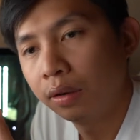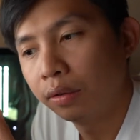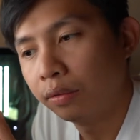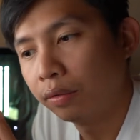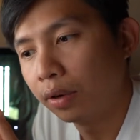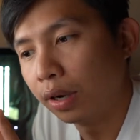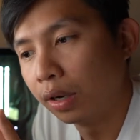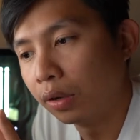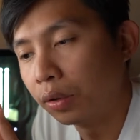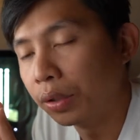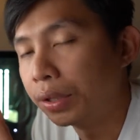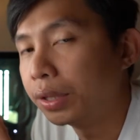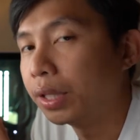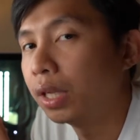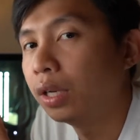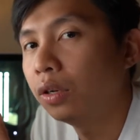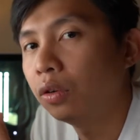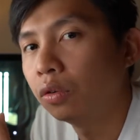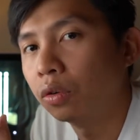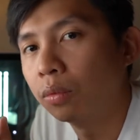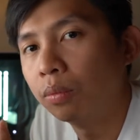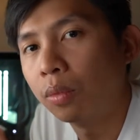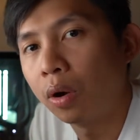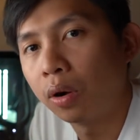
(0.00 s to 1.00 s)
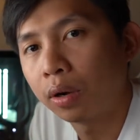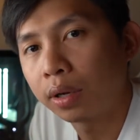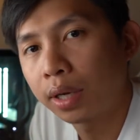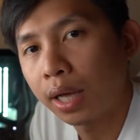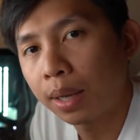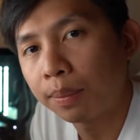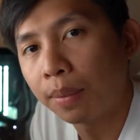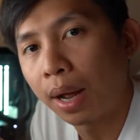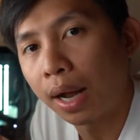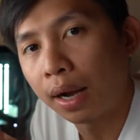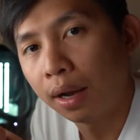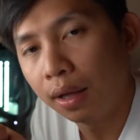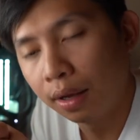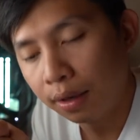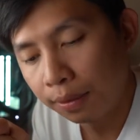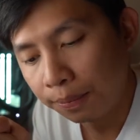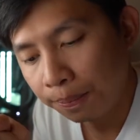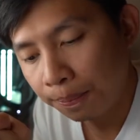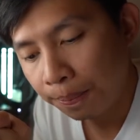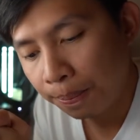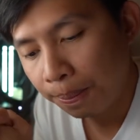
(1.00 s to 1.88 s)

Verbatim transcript: và uy tín của một các bạn lên